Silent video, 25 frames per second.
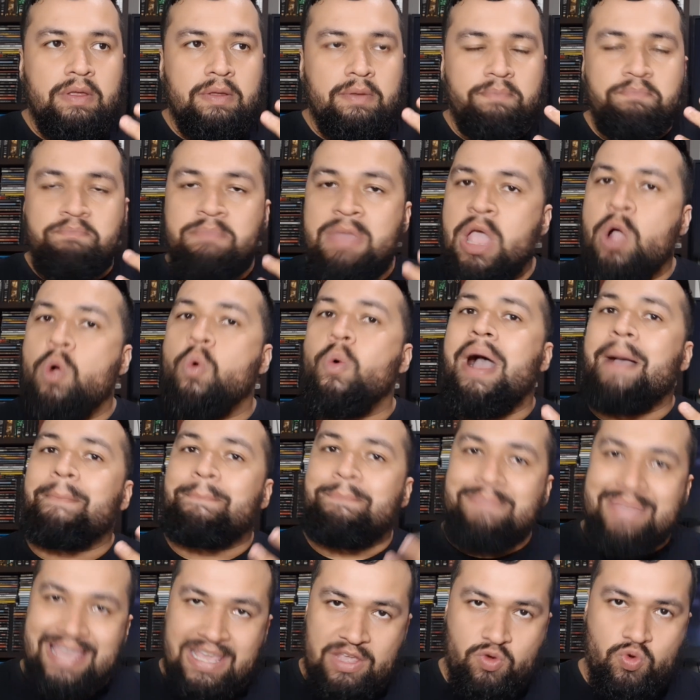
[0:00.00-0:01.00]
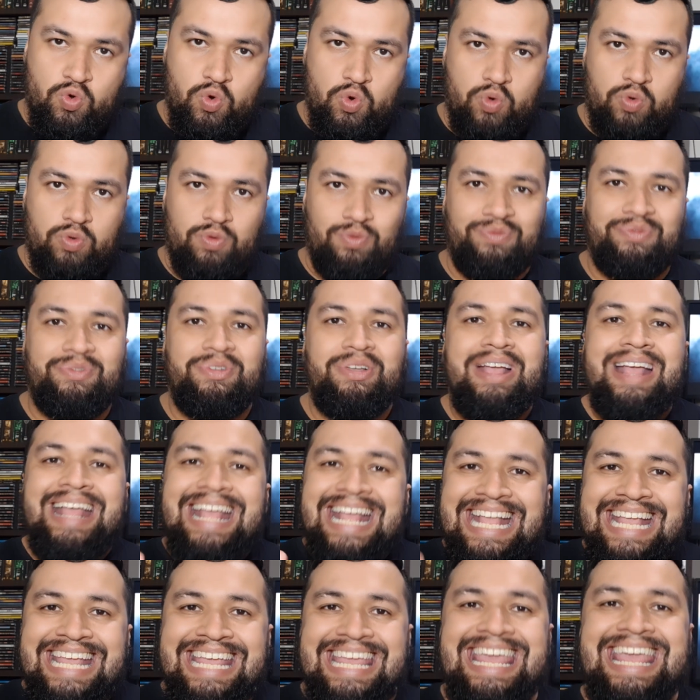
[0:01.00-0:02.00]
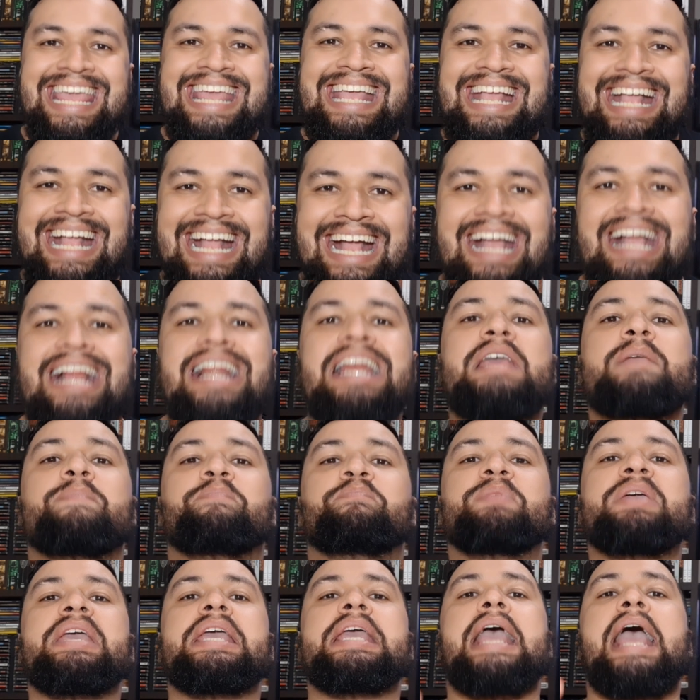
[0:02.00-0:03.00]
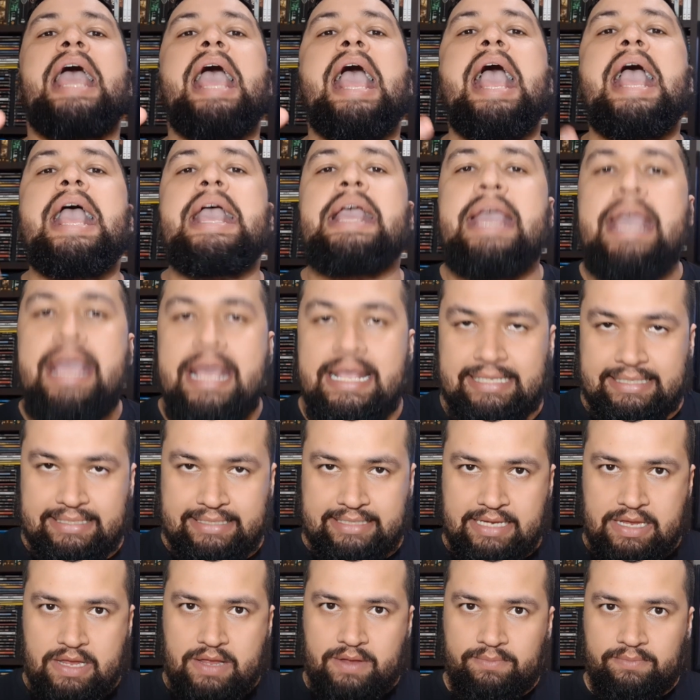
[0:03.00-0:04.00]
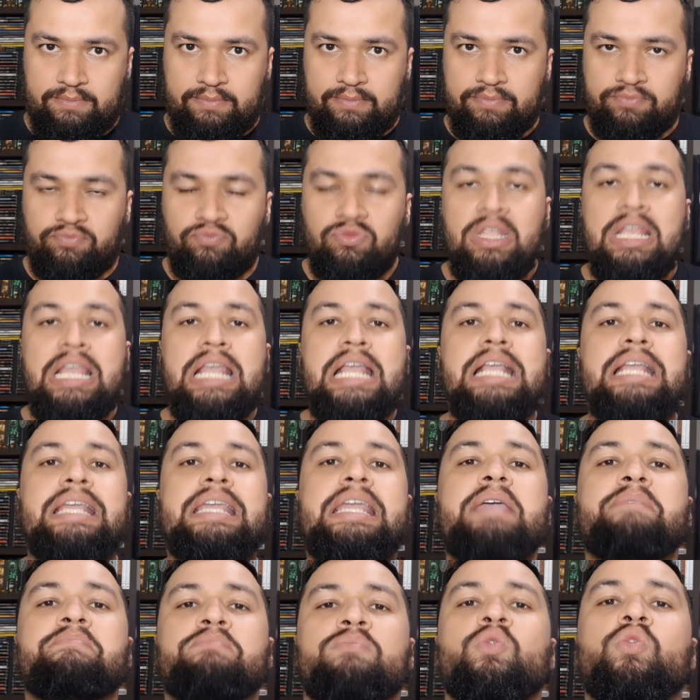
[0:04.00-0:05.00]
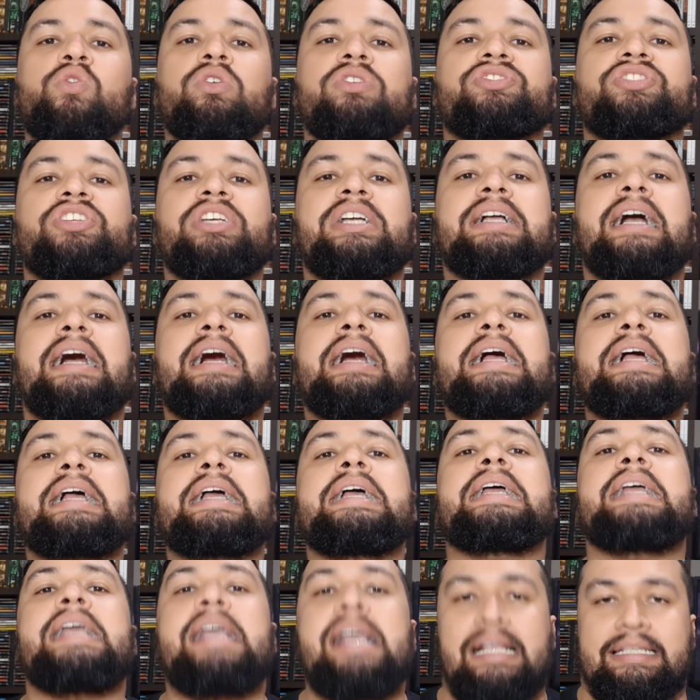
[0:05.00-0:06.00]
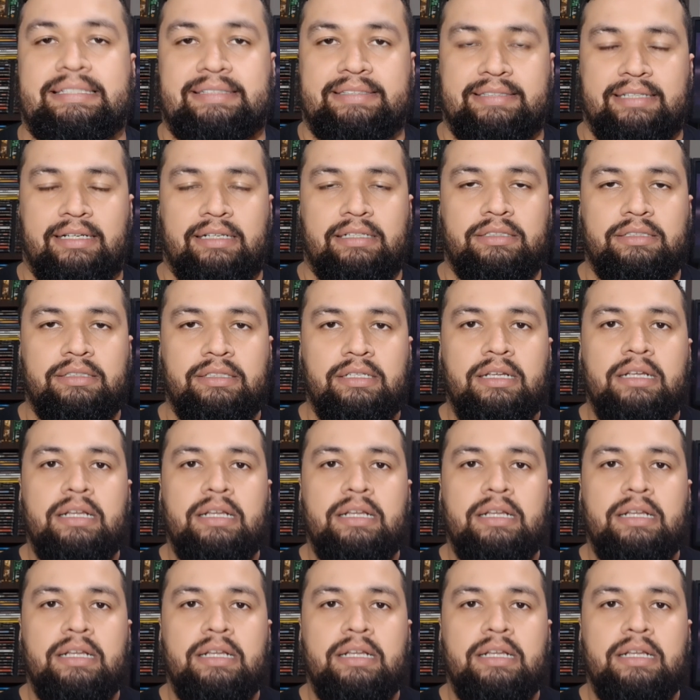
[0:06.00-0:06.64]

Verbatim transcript: Meu amigo, que clipe é esse? Que música é essa?